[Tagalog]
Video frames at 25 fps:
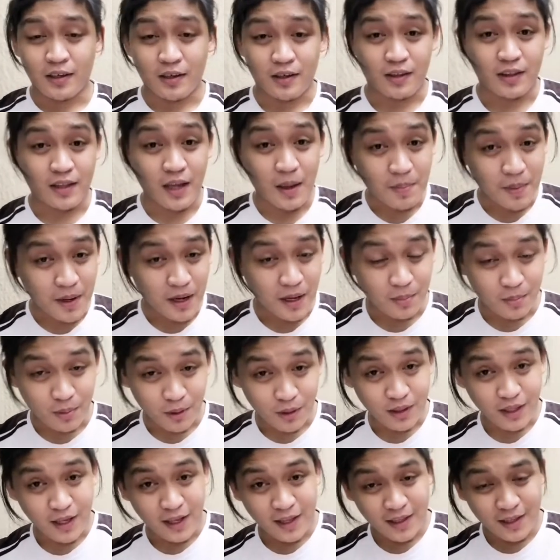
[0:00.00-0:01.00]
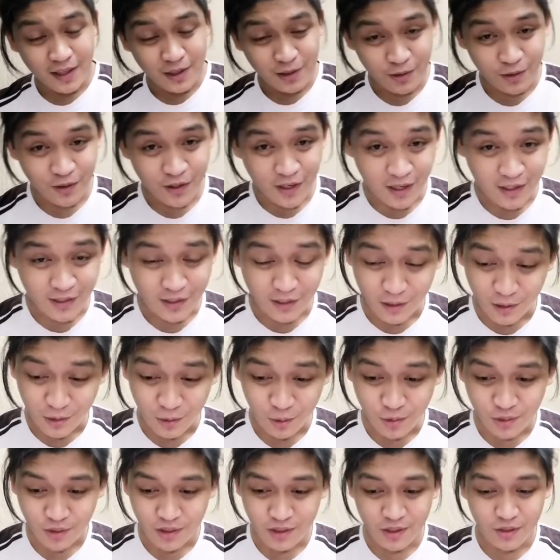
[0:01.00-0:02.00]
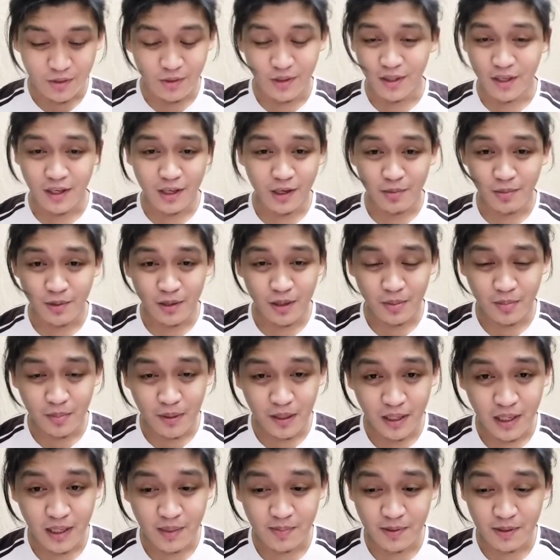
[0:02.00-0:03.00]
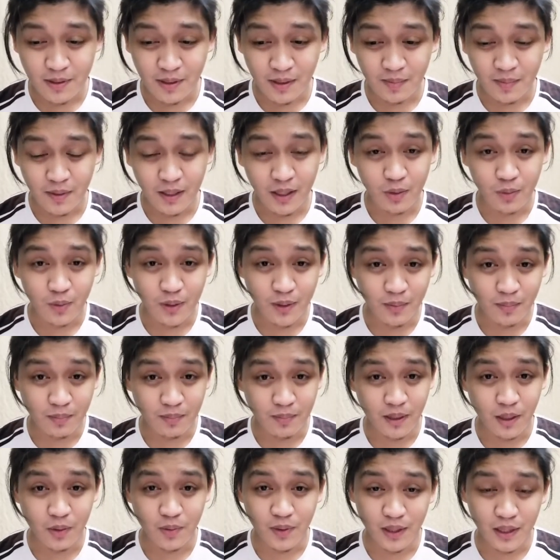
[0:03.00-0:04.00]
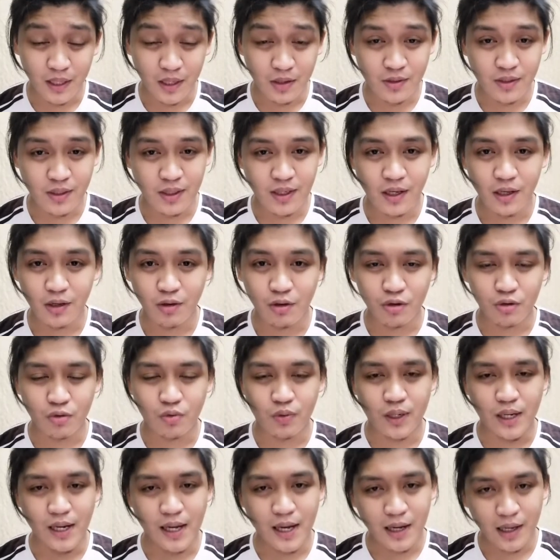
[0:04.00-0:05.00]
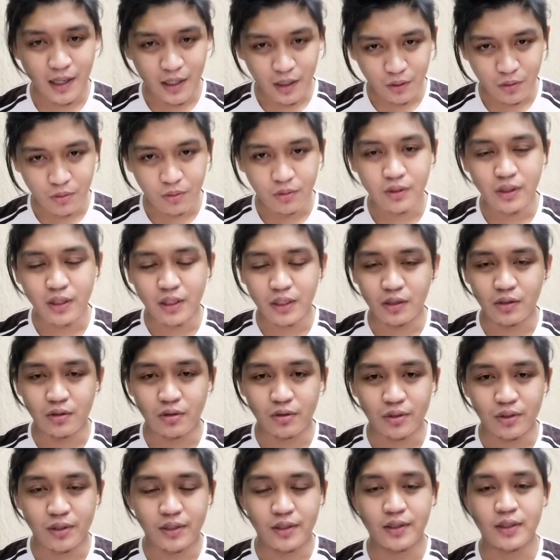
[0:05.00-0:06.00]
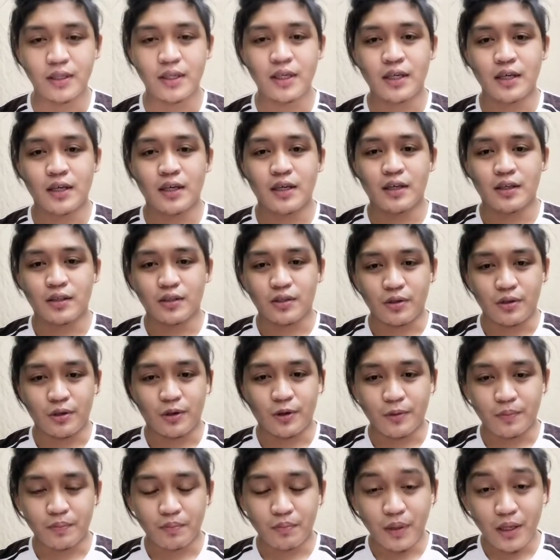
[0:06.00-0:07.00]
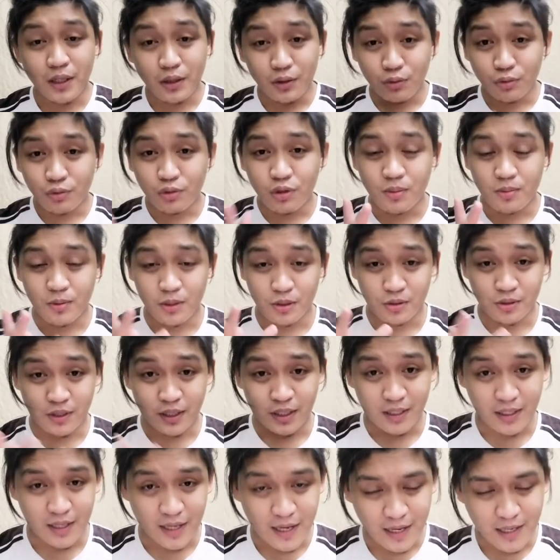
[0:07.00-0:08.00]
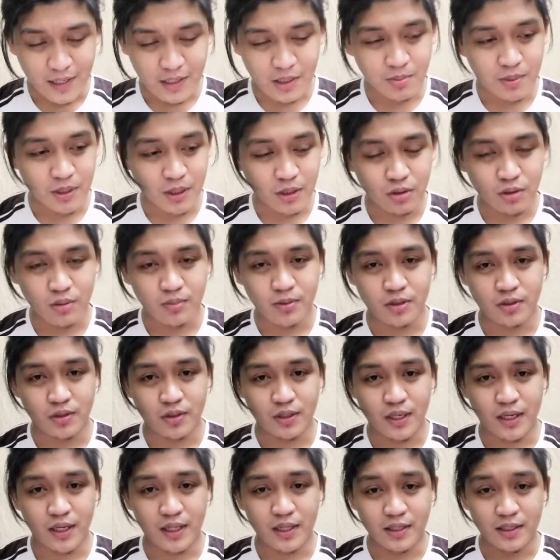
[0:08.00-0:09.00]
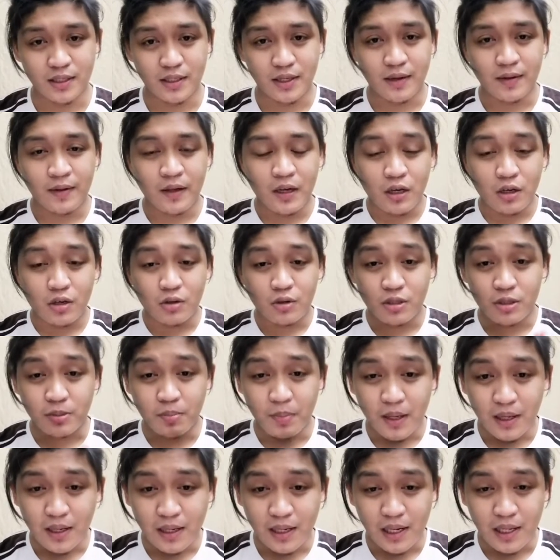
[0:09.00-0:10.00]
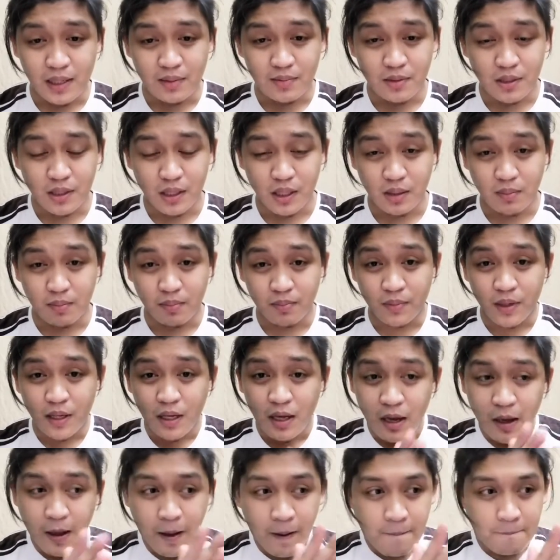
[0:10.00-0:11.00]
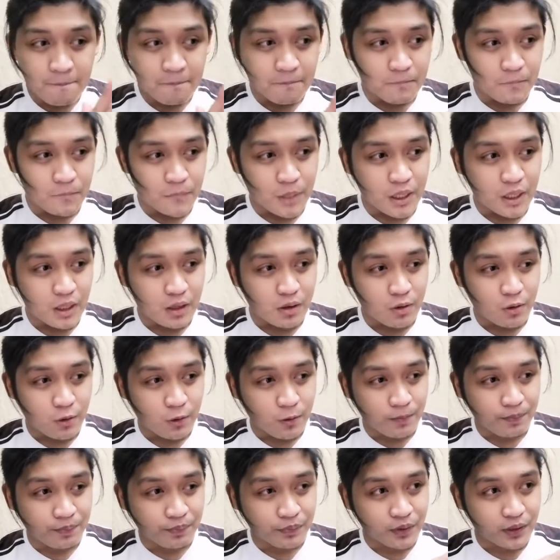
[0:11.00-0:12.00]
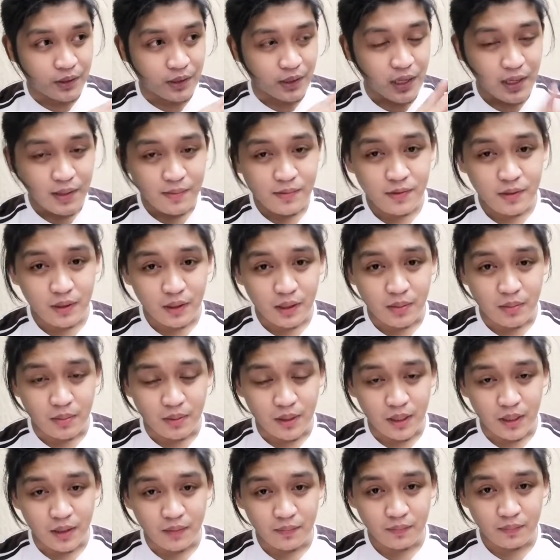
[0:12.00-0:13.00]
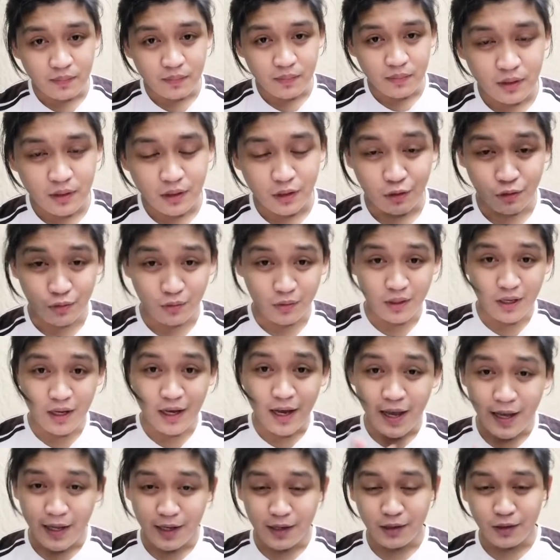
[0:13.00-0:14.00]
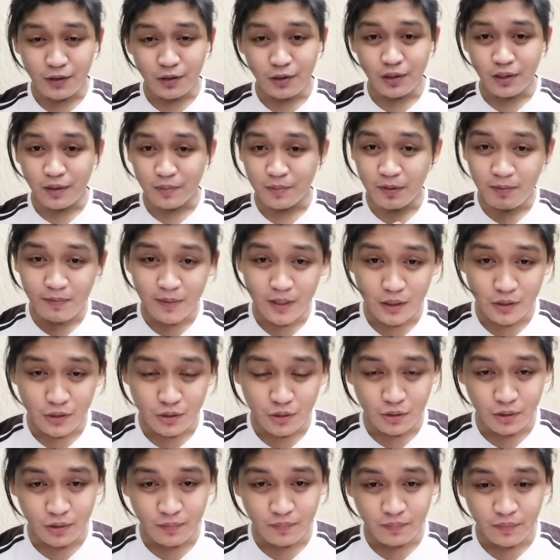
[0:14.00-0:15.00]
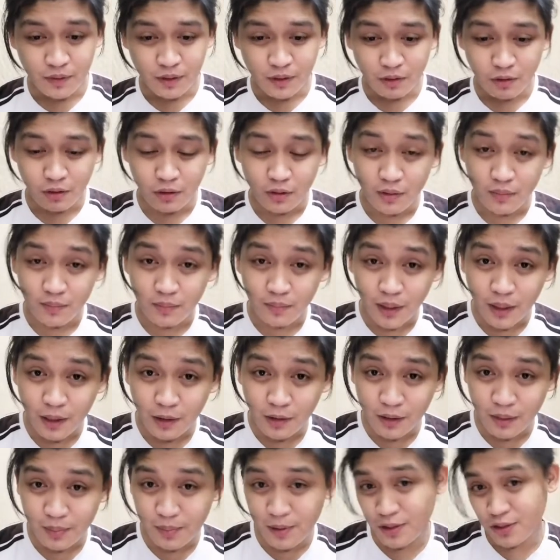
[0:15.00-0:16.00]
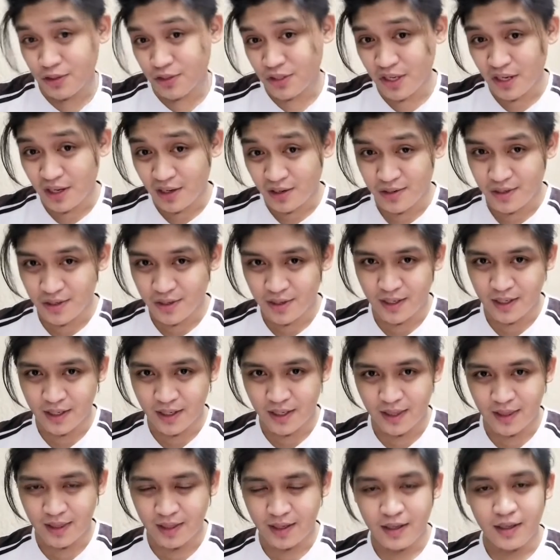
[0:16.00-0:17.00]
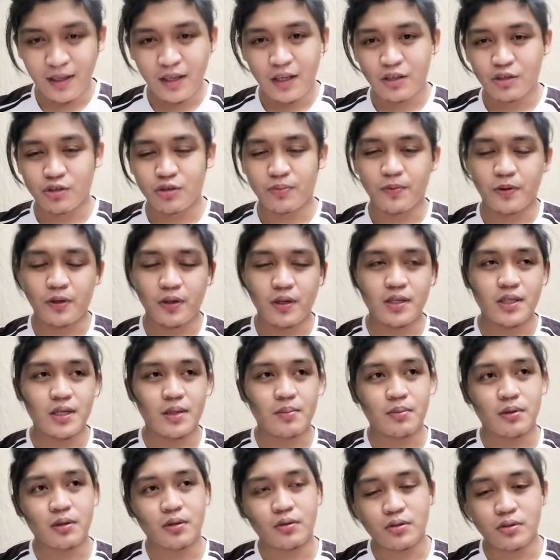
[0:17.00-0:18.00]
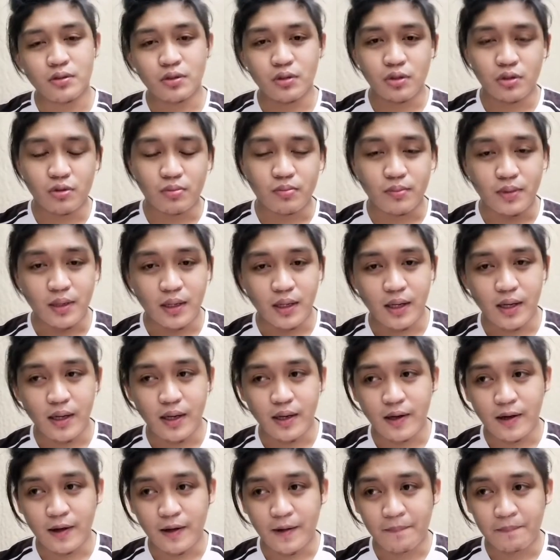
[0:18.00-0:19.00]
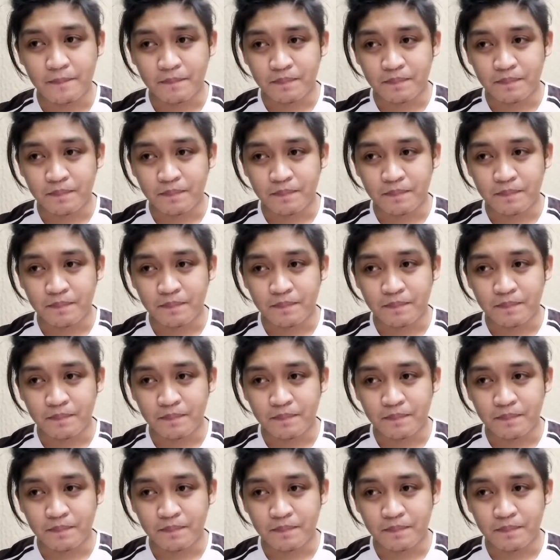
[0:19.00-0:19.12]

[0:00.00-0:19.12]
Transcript: napaka-importante nun guys, encoder. So, hindi kayo makapag-live stream kahit may 1,000 na kayo kung wala kayong encoder. So, may two option yan guys. May two option guys. Kung sa pag-live stream, merong live streaming, yung kagaya nito, na nagbi-video, or meron namang share screen. So, for example, gusto nyo mag, uh,